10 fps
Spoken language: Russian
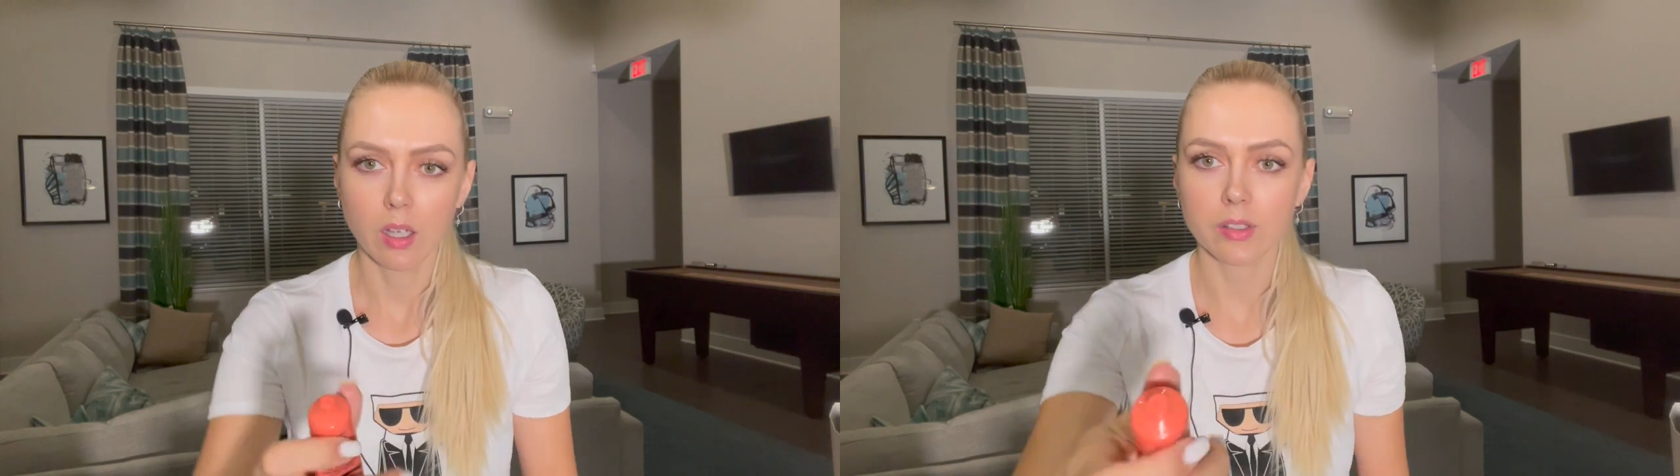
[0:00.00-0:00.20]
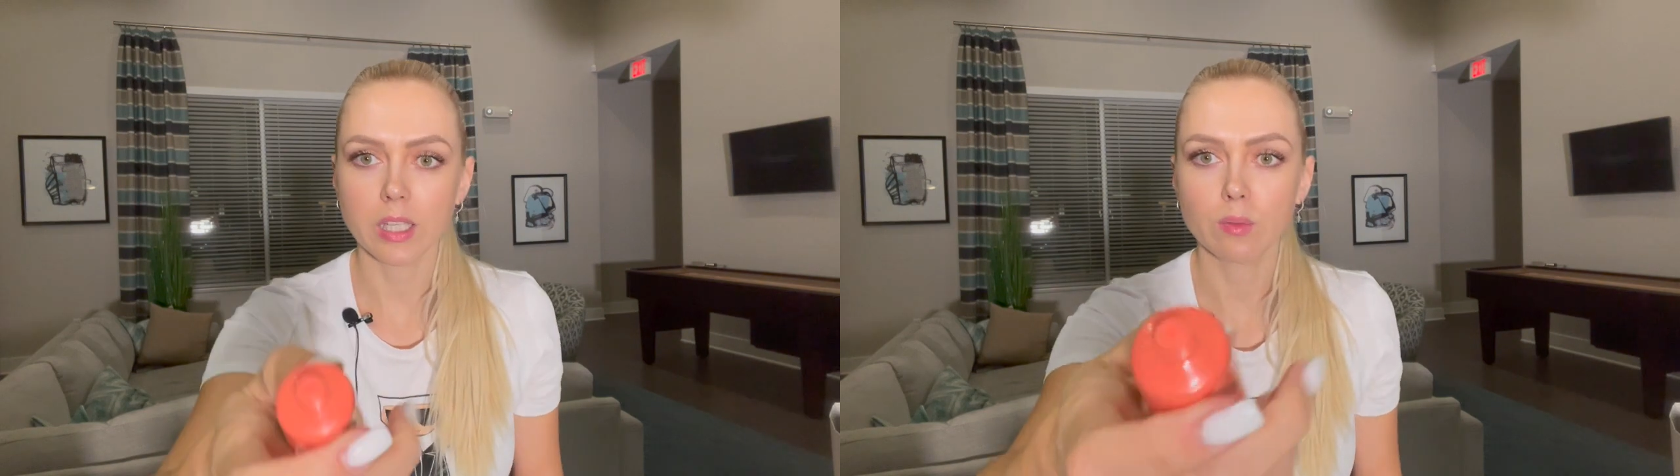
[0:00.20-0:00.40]

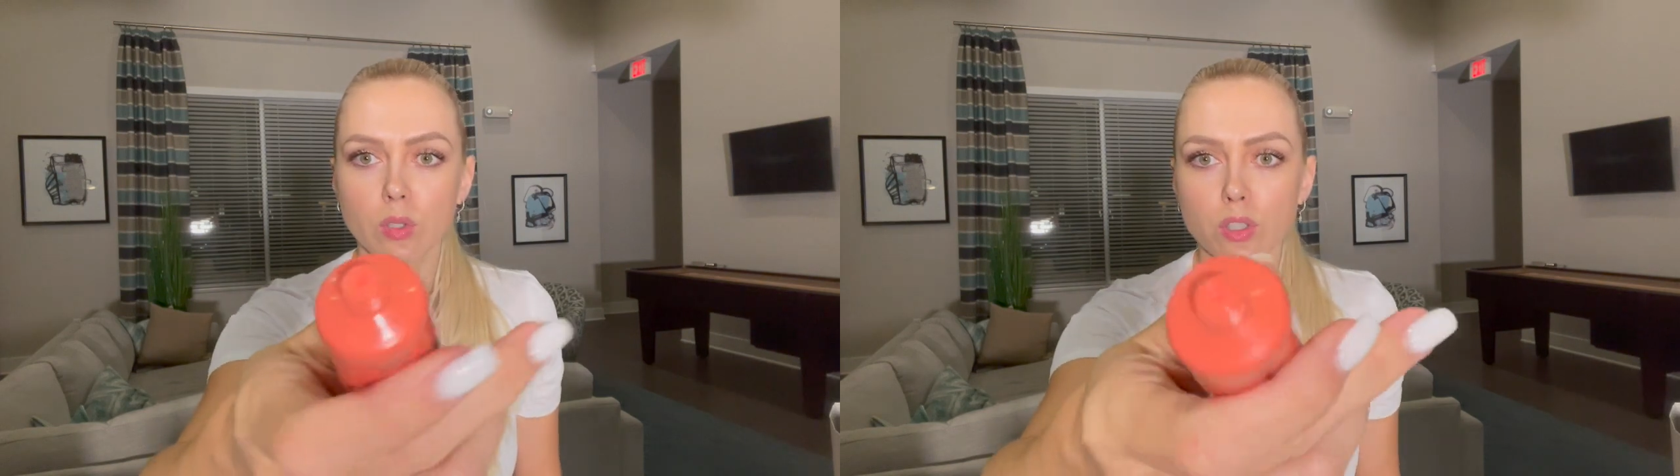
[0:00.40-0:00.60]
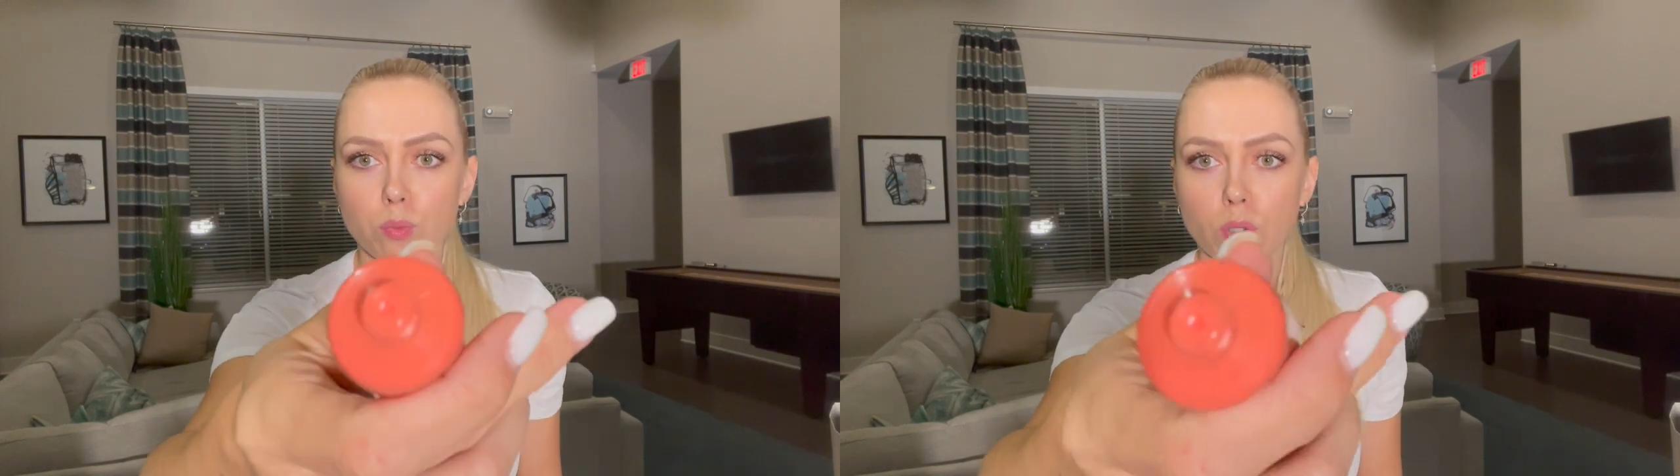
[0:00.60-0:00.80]
Я его
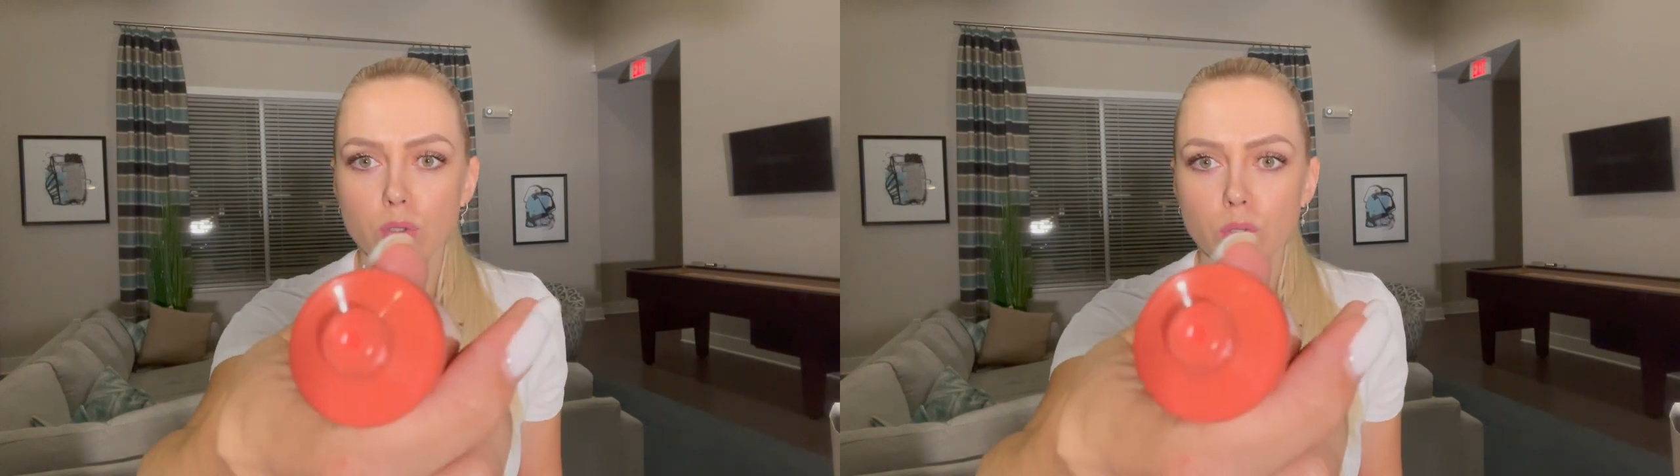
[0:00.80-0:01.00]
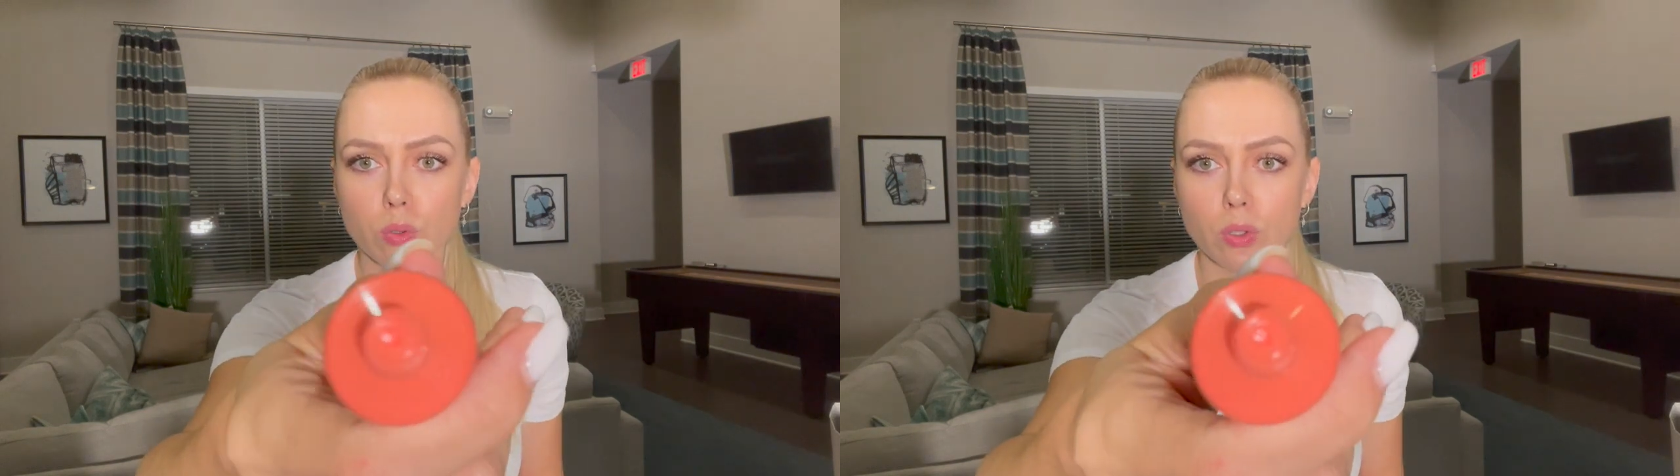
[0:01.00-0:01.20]

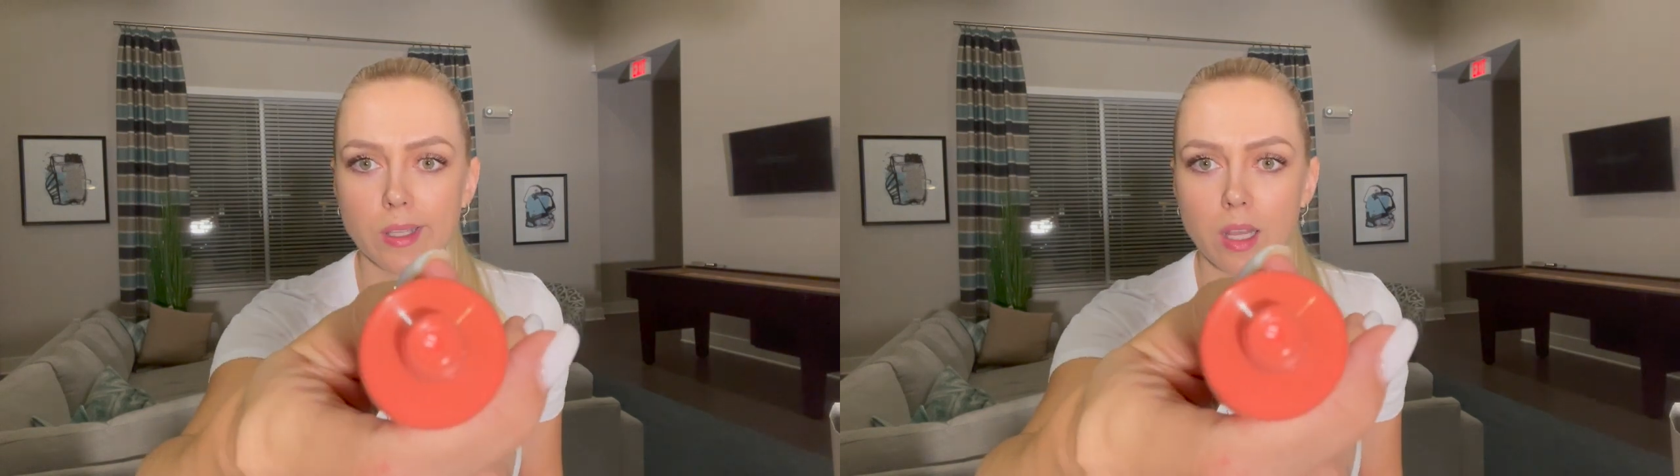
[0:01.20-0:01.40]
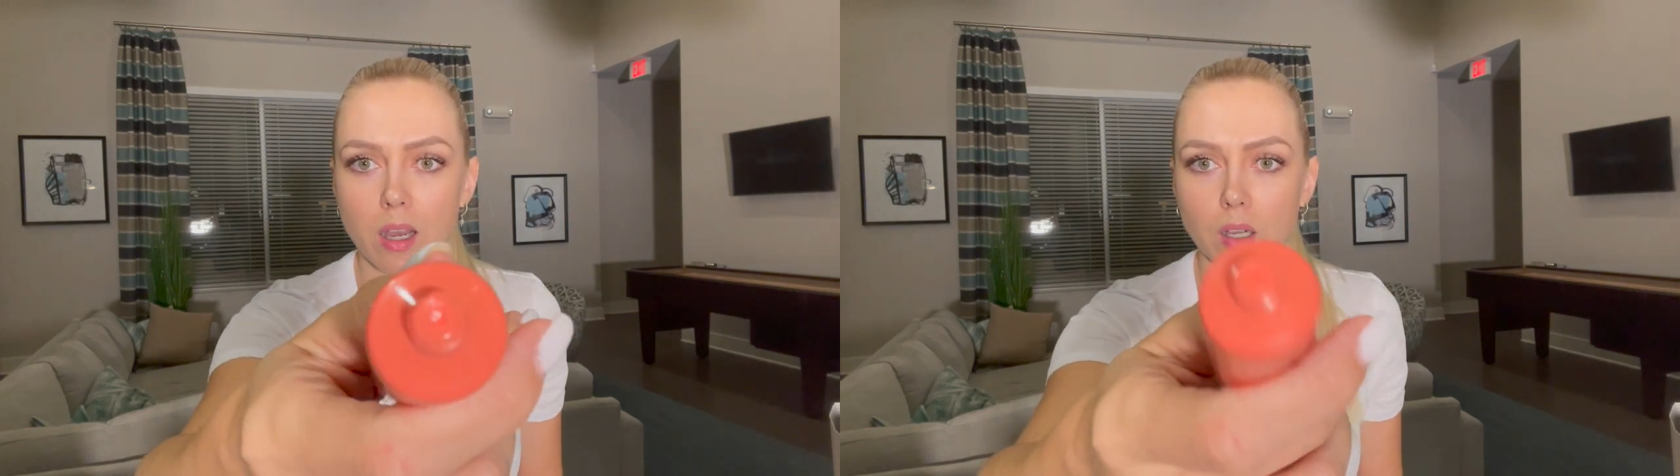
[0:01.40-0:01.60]
использую
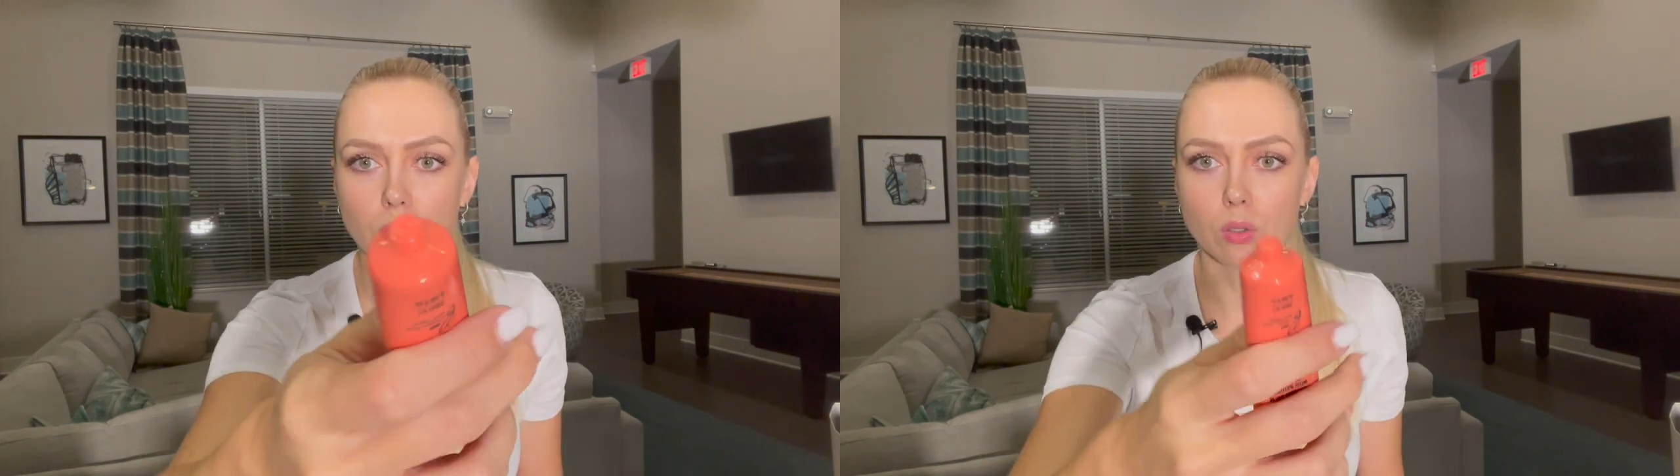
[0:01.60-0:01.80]
для